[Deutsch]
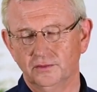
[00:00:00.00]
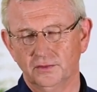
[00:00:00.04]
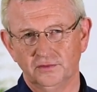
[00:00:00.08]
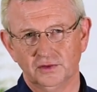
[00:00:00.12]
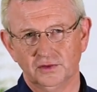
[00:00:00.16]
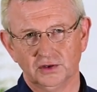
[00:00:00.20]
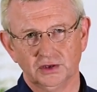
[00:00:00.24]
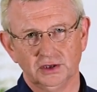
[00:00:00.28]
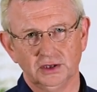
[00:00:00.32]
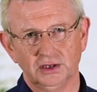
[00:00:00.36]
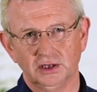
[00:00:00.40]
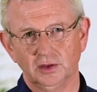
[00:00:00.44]

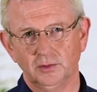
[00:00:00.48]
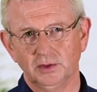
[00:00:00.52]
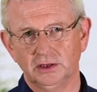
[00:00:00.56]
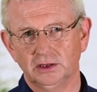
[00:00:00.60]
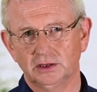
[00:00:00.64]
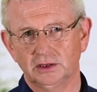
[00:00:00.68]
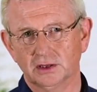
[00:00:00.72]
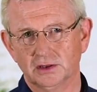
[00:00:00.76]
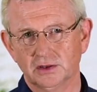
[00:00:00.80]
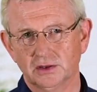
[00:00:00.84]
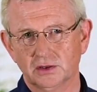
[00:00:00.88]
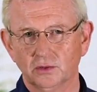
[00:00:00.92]
verschiedene
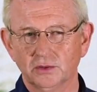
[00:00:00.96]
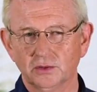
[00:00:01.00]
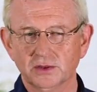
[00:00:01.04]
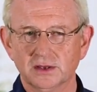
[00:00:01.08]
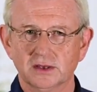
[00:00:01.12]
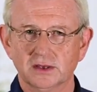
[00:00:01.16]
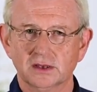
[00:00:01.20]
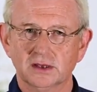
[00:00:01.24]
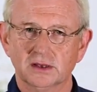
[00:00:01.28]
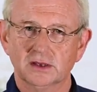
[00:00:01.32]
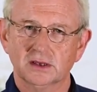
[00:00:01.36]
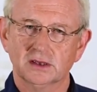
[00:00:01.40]

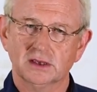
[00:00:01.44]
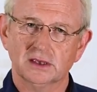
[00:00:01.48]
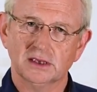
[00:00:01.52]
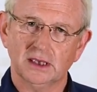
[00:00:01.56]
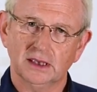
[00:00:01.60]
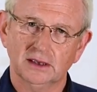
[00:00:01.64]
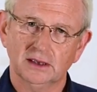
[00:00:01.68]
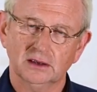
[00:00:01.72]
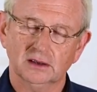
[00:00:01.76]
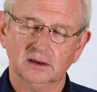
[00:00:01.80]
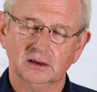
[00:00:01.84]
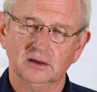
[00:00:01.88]

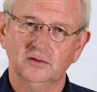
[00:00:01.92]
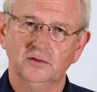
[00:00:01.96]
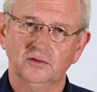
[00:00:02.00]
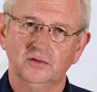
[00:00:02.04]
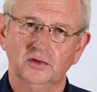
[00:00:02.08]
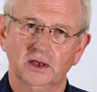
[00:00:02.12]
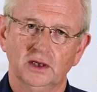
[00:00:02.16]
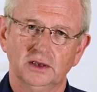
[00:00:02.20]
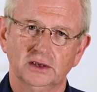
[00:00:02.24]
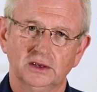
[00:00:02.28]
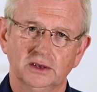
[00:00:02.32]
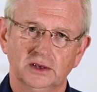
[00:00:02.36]
Meditationszentren
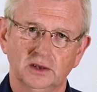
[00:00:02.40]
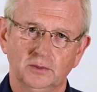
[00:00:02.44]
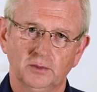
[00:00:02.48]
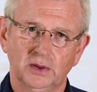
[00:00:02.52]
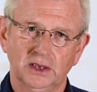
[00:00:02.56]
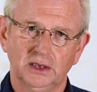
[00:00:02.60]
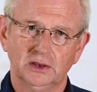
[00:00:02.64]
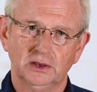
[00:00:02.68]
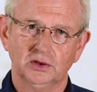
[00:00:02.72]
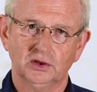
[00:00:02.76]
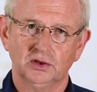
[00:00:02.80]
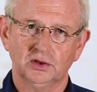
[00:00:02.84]
für eine
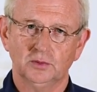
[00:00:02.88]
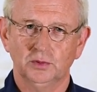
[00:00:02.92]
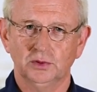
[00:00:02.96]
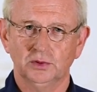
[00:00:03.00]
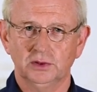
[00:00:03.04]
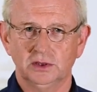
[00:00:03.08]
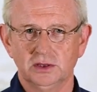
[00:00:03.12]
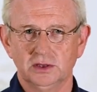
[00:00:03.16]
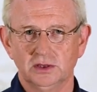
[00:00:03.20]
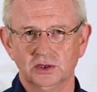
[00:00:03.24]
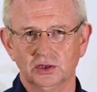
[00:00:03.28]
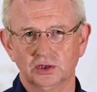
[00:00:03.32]

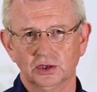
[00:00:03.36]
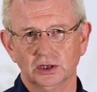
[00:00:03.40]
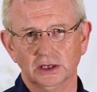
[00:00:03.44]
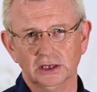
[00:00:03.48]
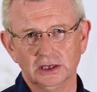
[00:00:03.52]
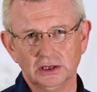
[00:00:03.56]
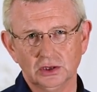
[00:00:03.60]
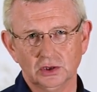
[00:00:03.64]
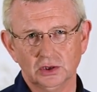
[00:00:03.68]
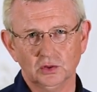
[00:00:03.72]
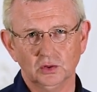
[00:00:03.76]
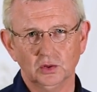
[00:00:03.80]
tibetisch-buddhistische
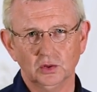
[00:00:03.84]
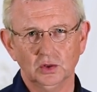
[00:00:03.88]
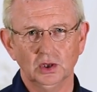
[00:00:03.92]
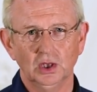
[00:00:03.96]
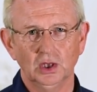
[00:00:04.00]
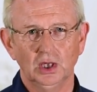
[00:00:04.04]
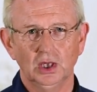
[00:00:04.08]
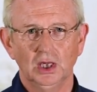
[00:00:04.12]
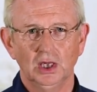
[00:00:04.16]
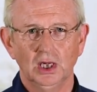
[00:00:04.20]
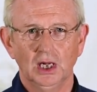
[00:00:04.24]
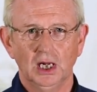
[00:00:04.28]
Richtung
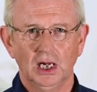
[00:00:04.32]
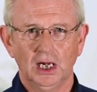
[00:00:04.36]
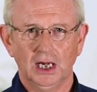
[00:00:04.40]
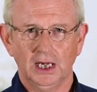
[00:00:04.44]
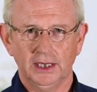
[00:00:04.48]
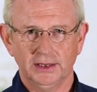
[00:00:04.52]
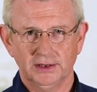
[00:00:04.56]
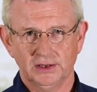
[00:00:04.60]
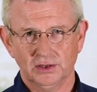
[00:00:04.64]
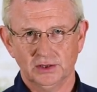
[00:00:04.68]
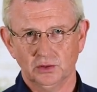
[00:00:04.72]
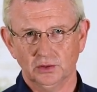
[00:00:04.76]

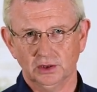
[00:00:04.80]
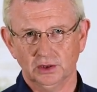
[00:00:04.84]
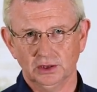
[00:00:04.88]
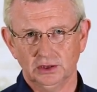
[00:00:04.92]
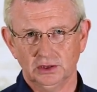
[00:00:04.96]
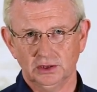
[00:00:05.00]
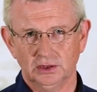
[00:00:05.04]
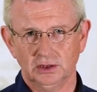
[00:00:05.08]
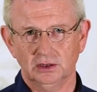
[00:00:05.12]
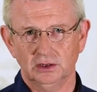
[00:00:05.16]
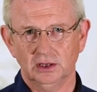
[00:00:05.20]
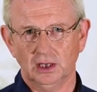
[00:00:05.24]

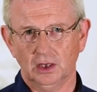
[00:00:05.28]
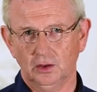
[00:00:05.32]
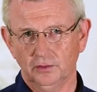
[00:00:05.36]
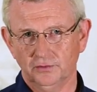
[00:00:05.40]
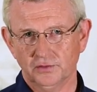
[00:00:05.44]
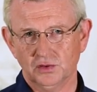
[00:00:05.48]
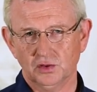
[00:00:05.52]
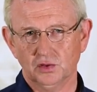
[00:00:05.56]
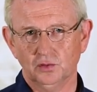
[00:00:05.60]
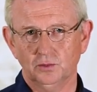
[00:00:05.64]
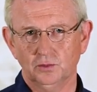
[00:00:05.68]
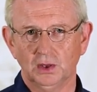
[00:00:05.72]
einzurichten,
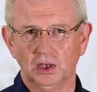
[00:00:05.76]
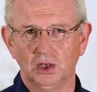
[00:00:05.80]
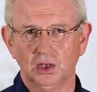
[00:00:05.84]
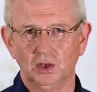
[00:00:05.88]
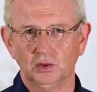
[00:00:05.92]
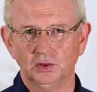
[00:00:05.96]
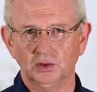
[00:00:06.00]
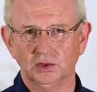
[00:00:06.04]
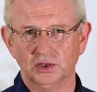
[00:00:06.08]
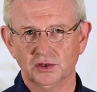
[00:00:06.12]
aufzubauen.